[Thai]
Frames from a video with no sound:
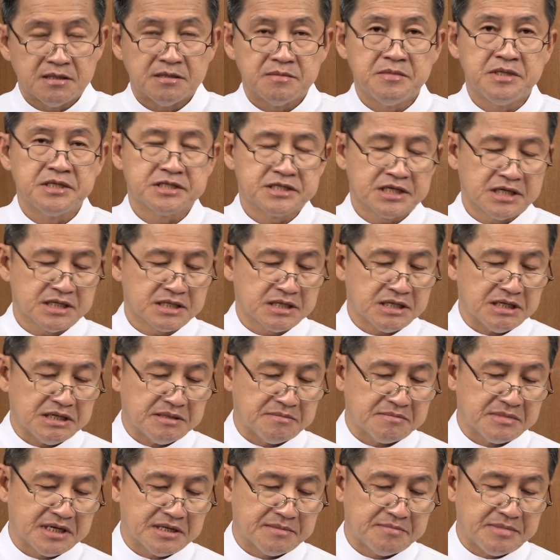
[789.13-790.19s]
ไม่ใช่เกิด
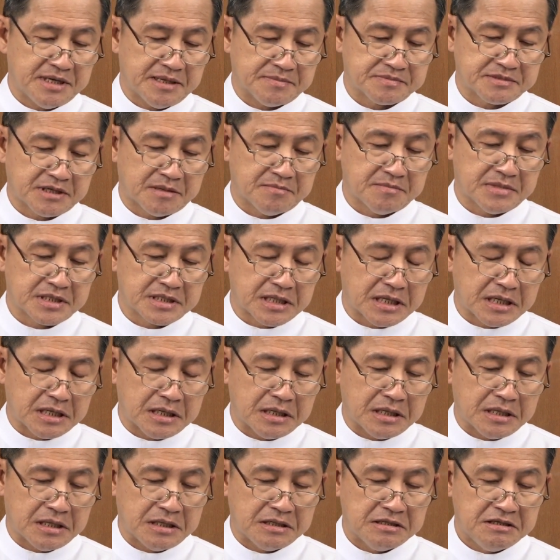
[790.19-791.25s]
มาแบบธรรมดา
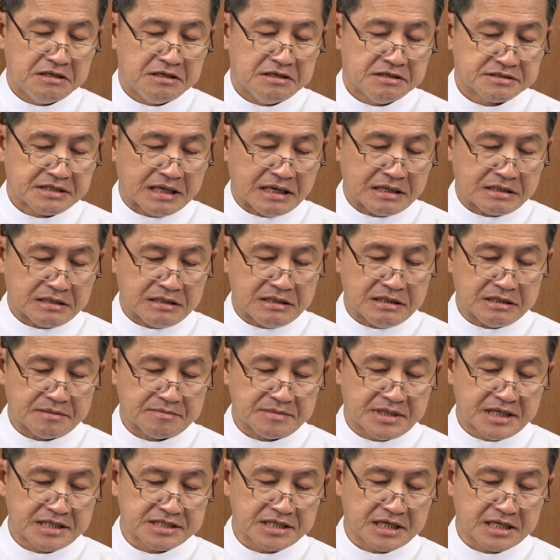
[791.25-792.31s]
แต่เกิดมา